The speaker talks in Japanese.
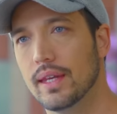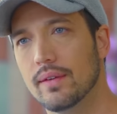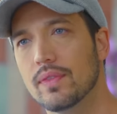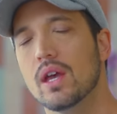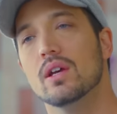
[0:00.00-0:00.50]

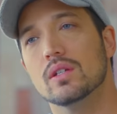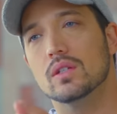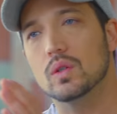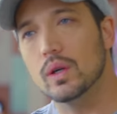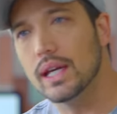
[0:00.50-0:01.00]
ね、
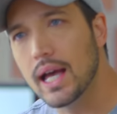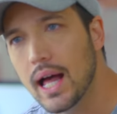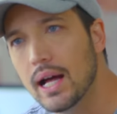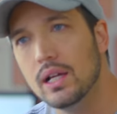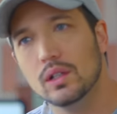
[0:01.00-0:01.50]
それ
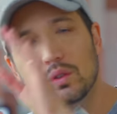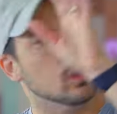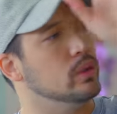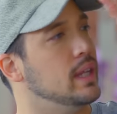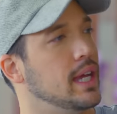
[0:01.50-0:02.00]
が
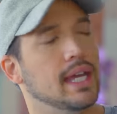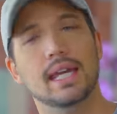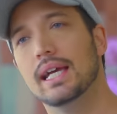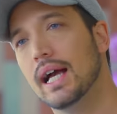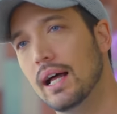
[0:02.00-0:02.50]
どんな
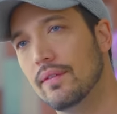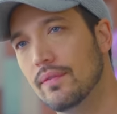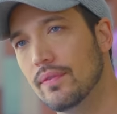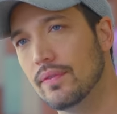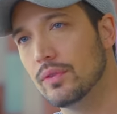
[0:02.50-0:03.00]
映画
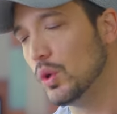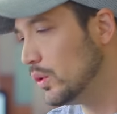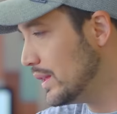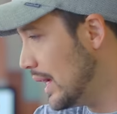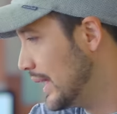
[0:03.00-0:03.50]

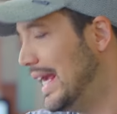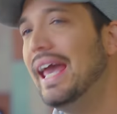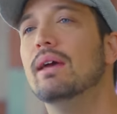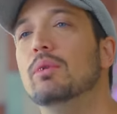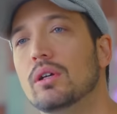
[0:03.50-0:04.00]
どんな
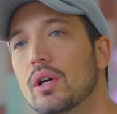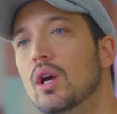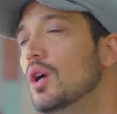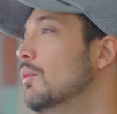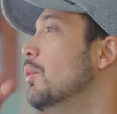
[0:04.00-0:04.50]
ゲーム、
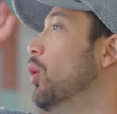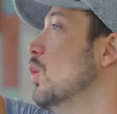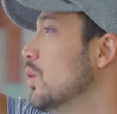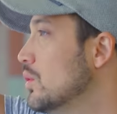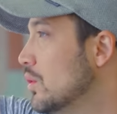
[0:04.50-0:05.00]
もう
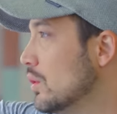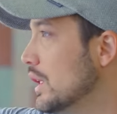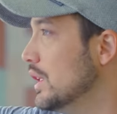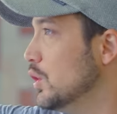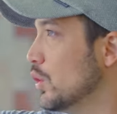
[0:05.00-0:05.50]
本当
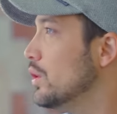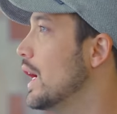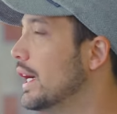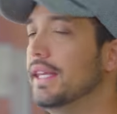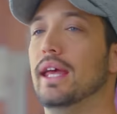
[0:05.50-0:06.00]
に世の
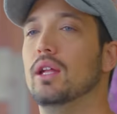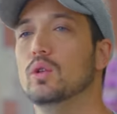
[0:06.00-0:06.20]
中で